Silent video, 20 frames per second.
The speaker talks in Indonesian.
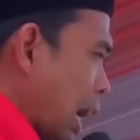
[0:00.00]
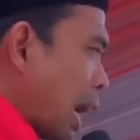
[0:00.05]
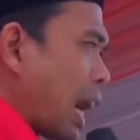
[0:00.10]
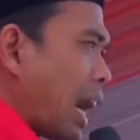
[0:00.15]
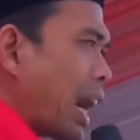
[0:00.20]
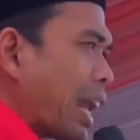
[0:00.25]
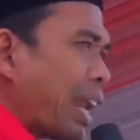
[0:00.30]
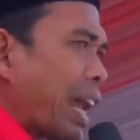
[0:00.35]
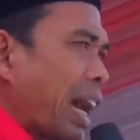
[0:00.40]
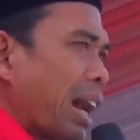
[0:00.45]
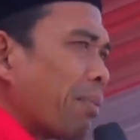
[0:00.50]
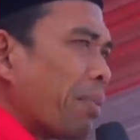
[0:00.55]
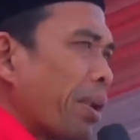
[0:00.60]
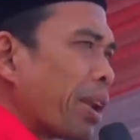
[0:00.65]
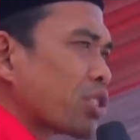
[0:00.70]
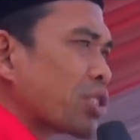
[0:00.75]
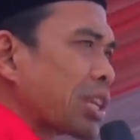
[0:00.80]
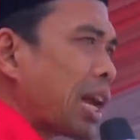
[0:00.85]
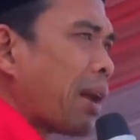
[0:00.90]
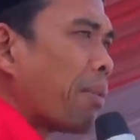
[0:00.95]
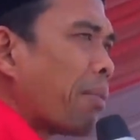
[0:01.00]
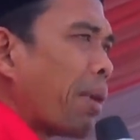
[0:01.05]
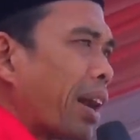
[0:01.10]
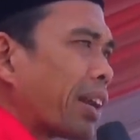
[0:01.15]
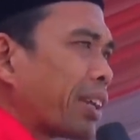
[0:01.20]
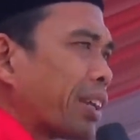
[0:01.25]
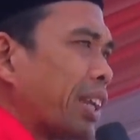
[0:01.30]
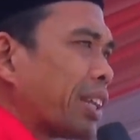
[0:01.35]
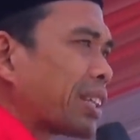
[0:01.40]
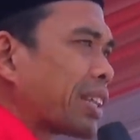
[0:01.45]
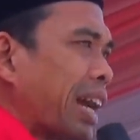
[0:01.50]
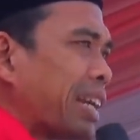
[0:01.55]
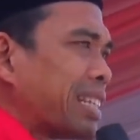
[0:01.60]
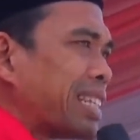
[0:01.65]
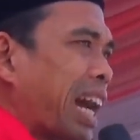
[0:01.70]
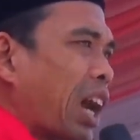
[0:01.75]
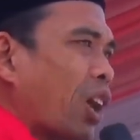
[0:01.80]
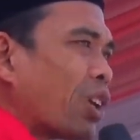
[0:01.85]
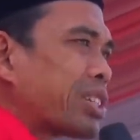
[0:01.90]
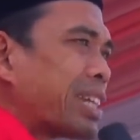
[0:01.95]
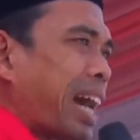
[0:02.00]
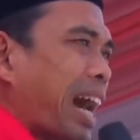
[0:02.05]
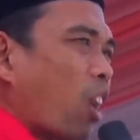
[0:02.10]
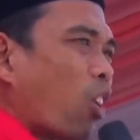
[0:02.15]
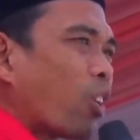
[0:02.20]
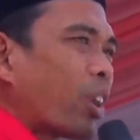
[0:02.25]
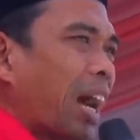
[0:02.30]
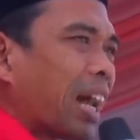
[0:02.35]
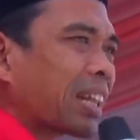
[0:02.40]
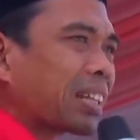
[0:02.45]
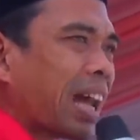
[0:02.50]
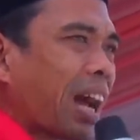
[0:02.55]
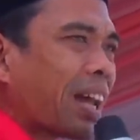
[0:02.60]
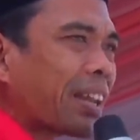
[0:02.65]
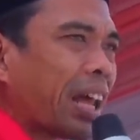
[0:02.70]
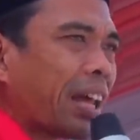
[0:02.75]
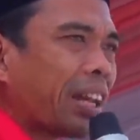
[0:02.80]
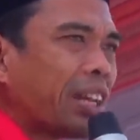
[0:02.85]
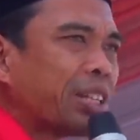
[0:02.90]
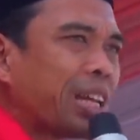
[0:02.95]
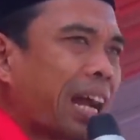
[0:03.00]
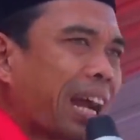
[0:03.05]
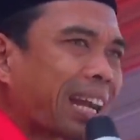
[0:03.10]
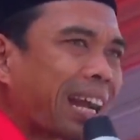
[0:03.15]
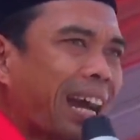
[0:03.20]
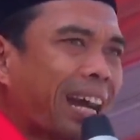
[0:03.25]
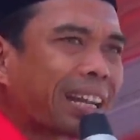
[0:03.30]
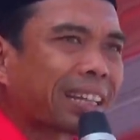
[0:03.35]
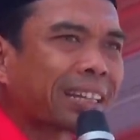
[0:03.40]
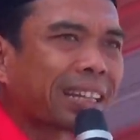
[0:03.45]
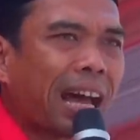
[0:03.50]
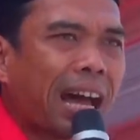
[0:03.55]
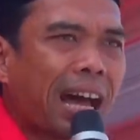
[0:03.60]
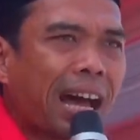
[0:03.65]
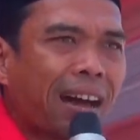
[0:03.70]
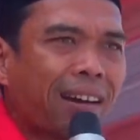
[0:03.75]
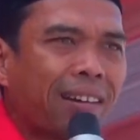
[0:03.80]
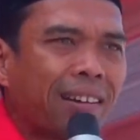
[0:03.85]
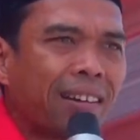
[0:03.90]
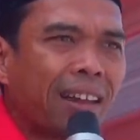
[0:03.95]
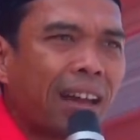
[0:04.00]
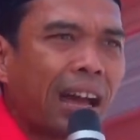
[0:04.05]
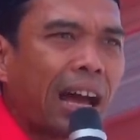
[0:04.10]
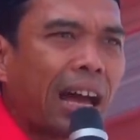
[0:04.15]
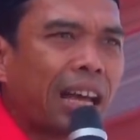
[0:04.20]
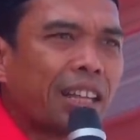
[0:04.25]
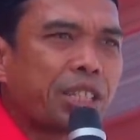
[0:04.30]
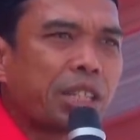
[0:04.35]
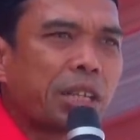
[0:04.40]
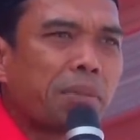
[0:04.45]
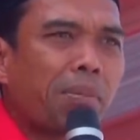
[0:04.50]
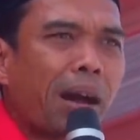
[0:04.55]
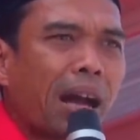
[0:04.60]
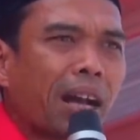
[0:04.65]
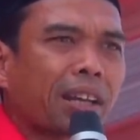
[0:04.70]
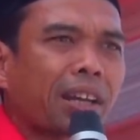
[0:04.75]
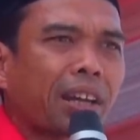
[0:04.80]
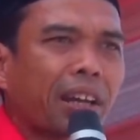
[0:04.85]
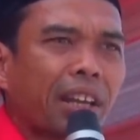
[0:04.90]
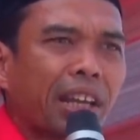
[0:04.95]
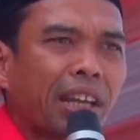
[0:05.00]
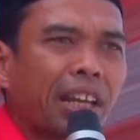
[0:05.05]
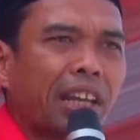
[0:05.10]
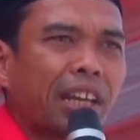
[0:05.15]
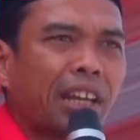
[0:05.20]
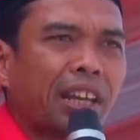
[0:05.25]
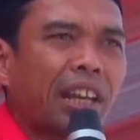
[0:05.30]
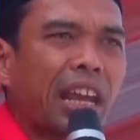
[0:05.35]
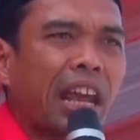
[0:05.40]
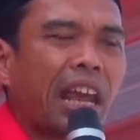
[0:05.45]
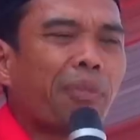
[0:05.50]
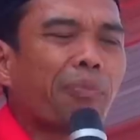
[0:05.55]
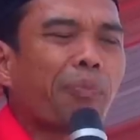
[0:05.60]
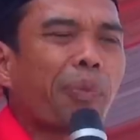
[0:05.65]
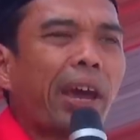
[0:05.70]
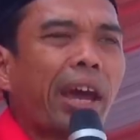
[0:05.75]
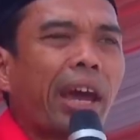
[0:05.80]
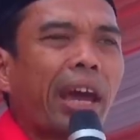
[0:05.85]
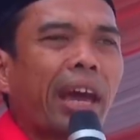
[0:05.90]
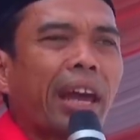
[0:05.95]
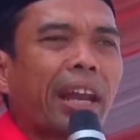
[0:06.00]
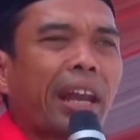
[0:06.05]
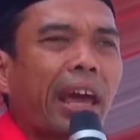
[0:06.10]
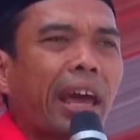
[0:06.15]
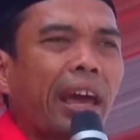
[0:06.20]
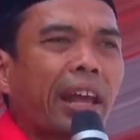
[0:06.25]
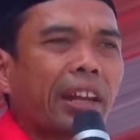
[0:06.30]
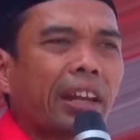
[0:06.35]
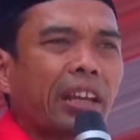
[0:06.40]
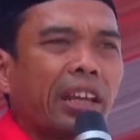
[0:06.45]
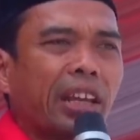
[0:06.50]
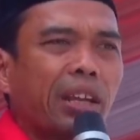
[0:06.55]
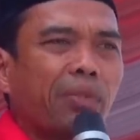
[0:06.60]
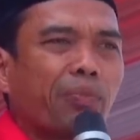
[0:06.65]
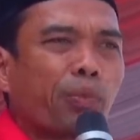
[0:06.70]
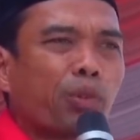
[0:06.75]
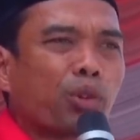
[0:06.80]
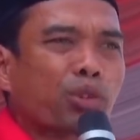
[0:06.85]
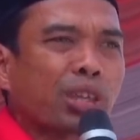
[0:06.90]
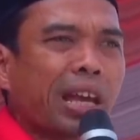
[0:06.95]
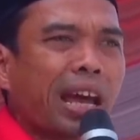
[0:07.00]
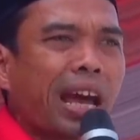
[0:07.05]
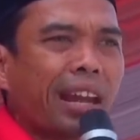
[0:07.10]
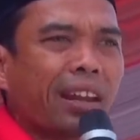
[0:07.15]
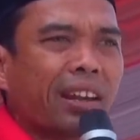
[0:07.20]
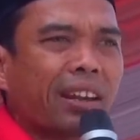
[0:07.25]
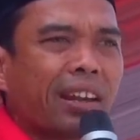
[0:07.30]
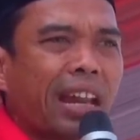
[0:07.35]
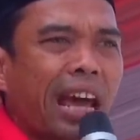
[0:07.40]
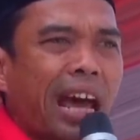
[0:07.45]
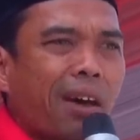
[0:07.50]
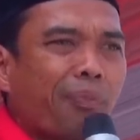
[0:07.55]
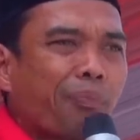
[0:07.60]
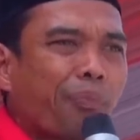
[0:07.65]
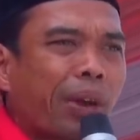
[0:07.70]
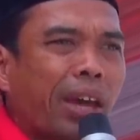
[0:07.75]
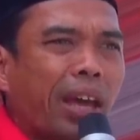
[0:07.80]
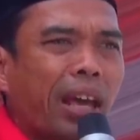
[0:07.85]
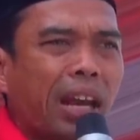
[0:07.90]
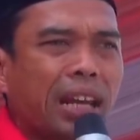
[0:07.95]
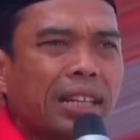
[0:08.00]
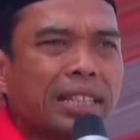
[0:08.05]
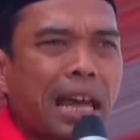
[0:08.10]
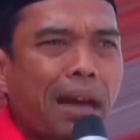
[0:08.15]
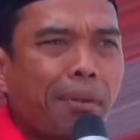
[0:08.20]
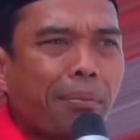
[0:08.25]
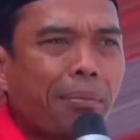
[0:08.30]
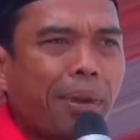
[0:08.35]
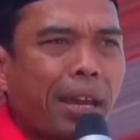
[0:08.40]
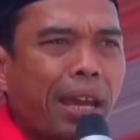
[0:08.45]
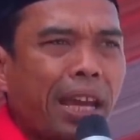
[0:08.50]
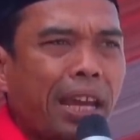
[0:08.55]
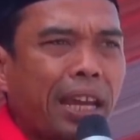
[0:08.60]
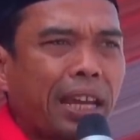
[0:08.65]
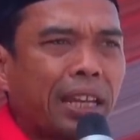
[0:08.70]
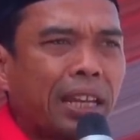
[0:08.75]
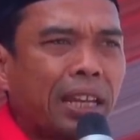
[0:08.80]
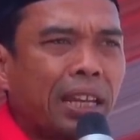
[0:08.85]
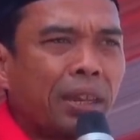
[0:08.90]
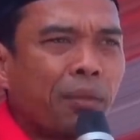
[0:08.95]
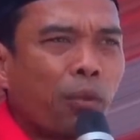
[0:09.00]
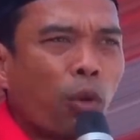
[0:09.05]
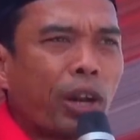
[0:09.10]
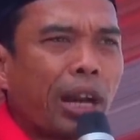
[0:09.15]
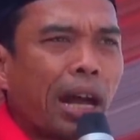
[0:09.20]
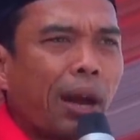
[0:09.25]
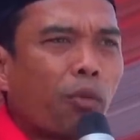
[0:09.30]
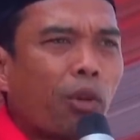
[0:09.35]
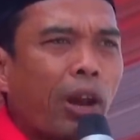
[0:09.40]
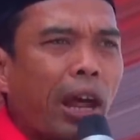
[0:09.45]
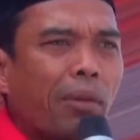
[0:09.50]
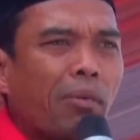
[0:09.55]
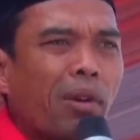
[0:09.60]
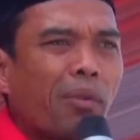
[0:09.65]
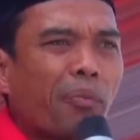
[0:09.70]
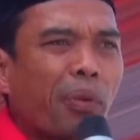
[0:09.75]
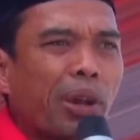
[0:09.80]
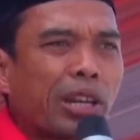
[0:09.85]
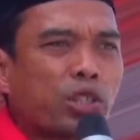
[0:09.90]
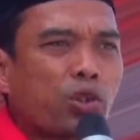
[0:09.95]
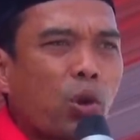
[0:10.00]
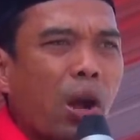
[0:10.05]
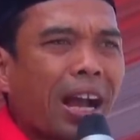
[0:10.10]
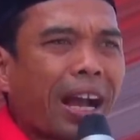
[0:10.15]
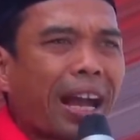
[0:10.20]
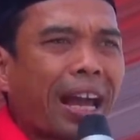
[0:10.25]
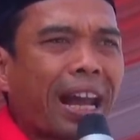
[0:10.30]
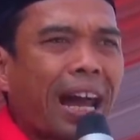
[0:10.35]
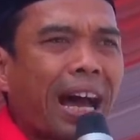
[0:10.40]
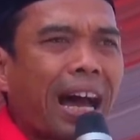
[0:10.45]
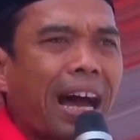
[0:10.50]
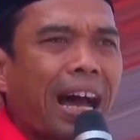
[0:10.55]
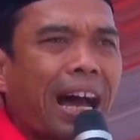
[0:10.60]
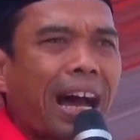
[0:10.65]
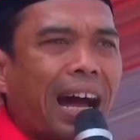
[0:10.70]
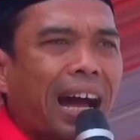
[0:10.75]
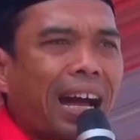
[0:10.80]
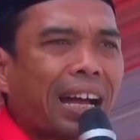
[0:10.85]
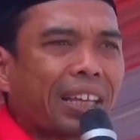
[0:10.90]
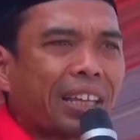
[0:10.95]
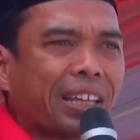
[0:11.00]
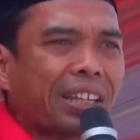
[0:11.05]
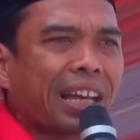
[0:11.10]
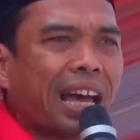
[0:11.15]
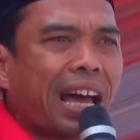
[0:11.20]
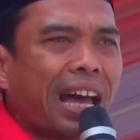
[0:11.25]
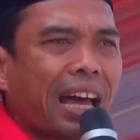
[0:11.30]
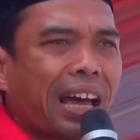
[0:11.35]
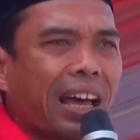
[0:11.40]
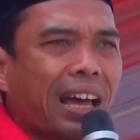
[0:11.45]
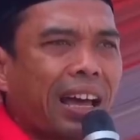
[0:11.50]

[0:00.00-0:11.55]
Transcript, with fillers: ada bersama kita jauh-jauh datang dari Jakarta Haji Bakri DPR RI Pusat Dapil Jambi mudah-mudahan memperjuangkan hak-hak kita